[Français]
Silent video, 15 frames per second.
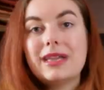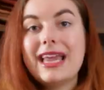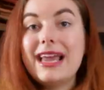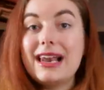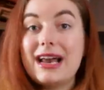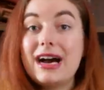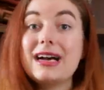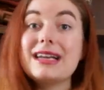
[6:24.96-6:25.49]

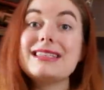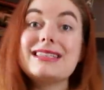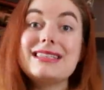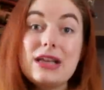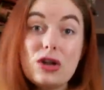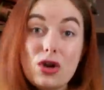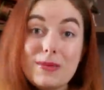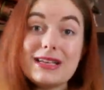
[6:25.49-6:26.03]
Et là,
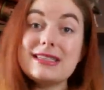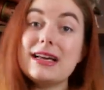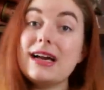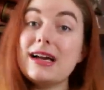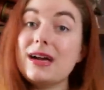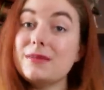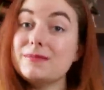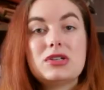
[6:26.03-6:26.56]
c'est le
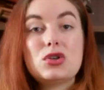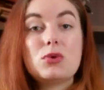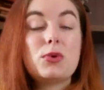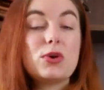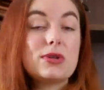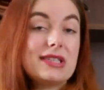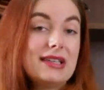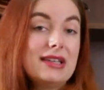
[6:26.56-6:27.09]
massacre Ce
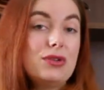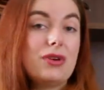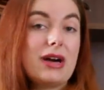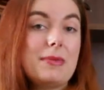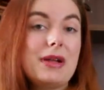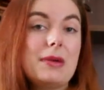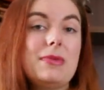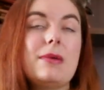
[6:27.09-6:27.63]
procédé nous
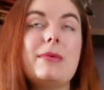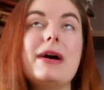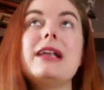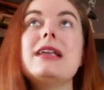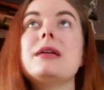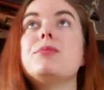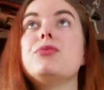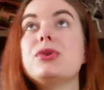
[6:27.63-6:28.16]
rappelle pas
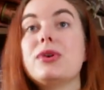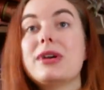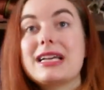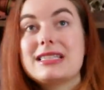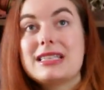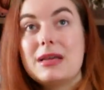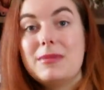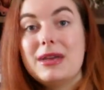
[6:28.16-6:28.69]
mal les pluies de
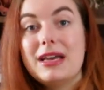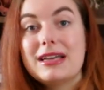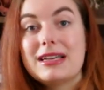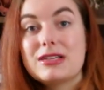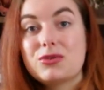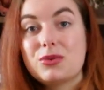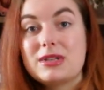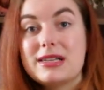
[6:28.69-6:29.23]
Castamère
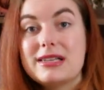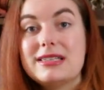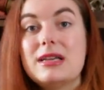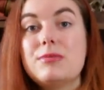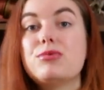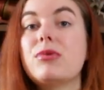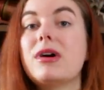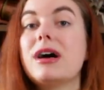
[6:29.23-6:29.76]
qui sont
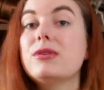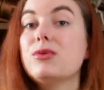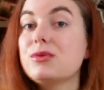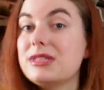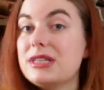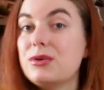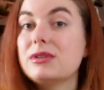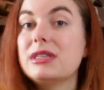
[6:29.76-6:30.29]
utilisées pour
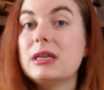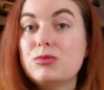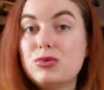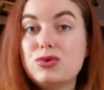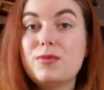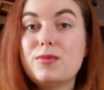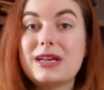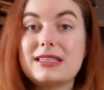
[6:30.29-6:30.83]
annoncer le
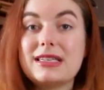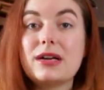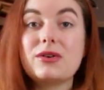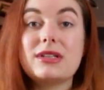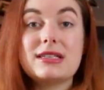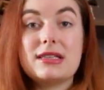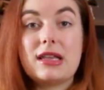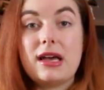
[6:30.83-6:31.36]
début du
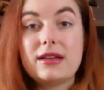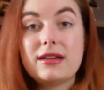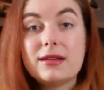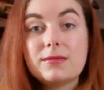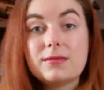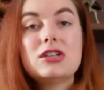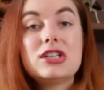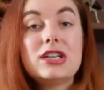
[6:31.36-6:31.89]
massacre des Stark.
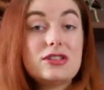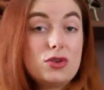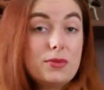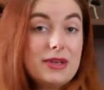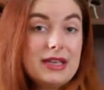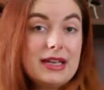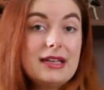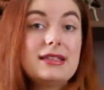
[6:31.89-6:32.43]
Chez les
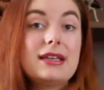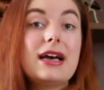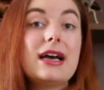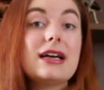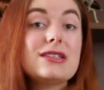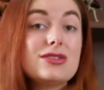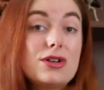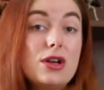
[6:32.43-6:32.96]
Omeyyades,
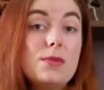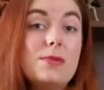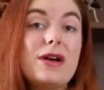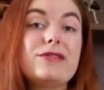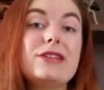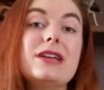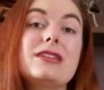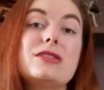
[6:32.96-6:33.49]
un seul
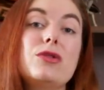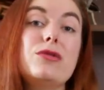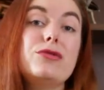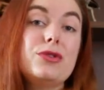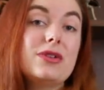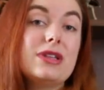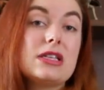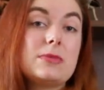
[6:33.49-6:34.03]
parvient à
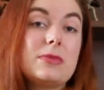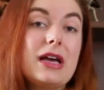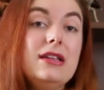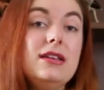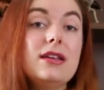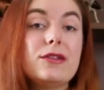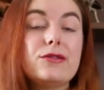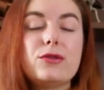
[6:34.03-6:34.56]
s'enfuir en
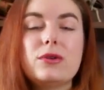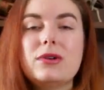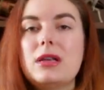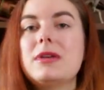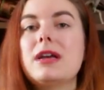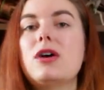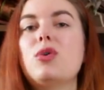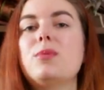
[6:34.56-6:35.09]
Espagne et fonde
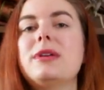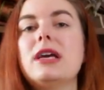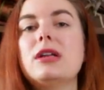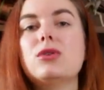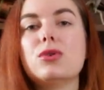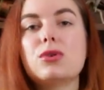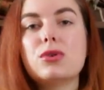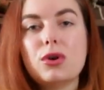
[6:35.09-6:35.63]
l'émirat
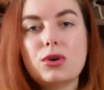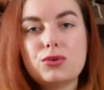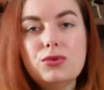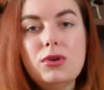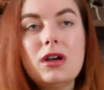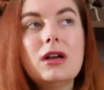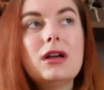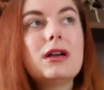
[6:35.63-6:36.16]
Omeyyade de
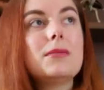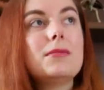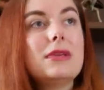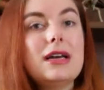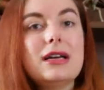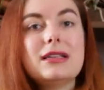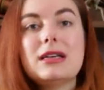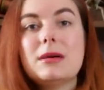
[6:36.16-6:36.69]
Cordoue,
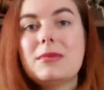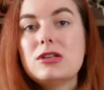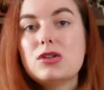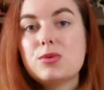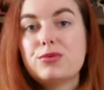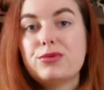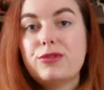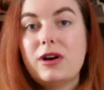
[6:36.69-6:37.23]
mais à
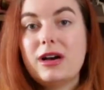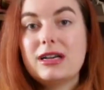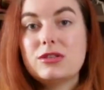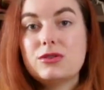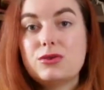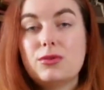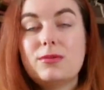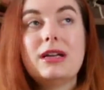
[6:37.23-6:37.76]
Damas, le pouvoir
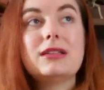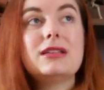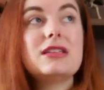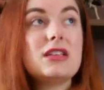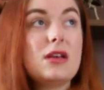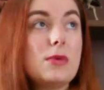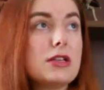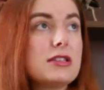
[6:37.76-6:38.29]
reste aux mains
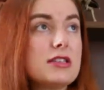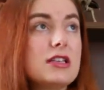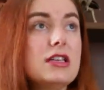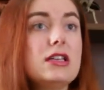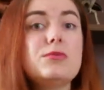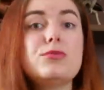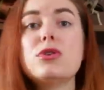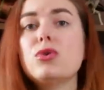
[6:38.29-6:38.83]
des
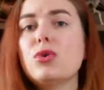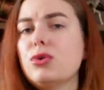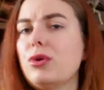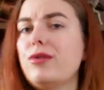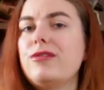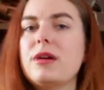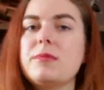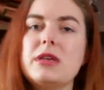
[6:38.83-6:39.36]
Abbasides, puis
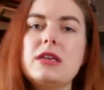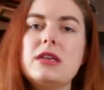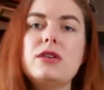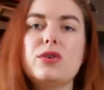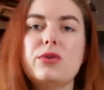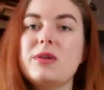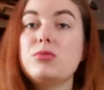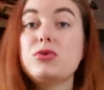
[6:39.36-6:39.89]
d'autres
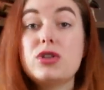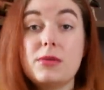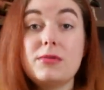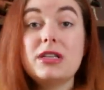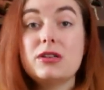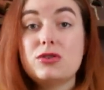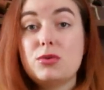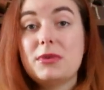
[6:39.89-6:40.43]
familles, mais plus
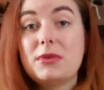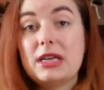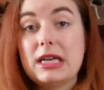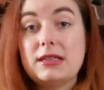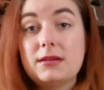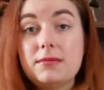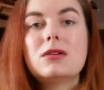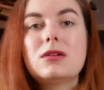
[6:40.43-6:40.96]
jamais des Omeyyades.
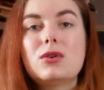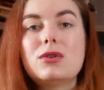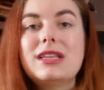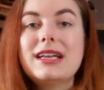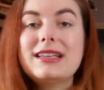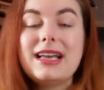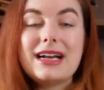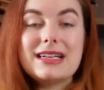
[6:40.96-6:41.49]
Le
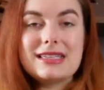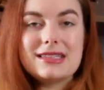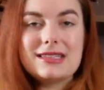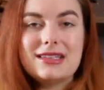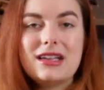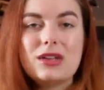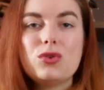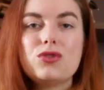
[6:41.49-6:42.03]
dernier
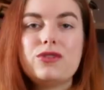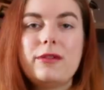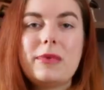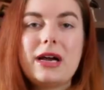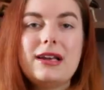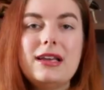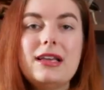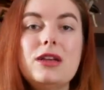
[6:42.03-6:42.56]
assassinat dont je vais
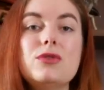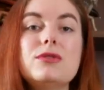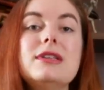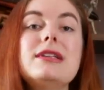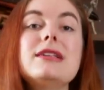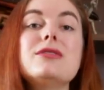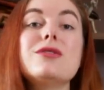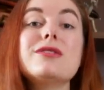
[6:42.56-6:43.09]
parler
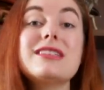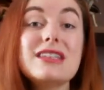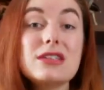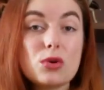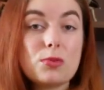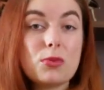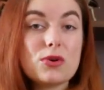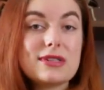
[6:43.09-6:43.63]
utilise aussi
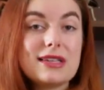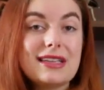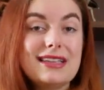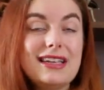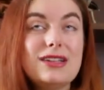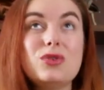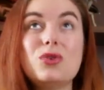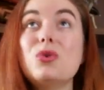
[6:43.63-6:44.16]
ce
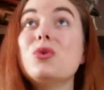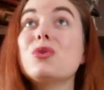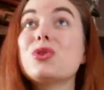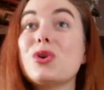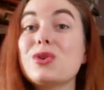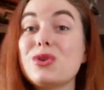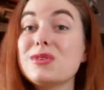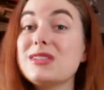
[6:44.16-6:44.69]
procédé de «
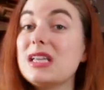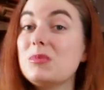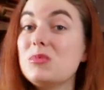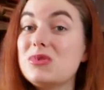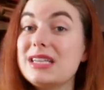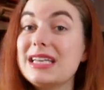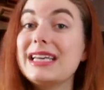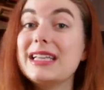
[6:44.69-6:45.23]
t'entends cette
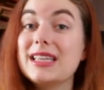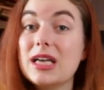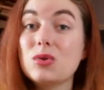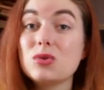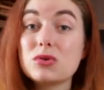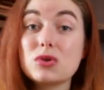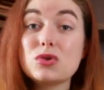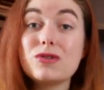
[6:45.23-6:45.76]
musique qui
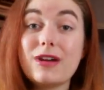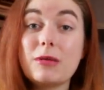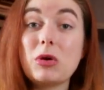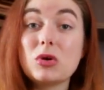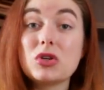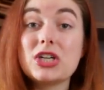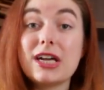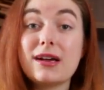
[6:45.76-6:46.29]
t'annonce que tu vas
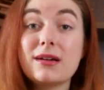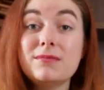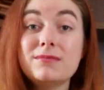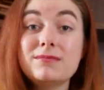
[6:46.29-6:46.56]
prendre cher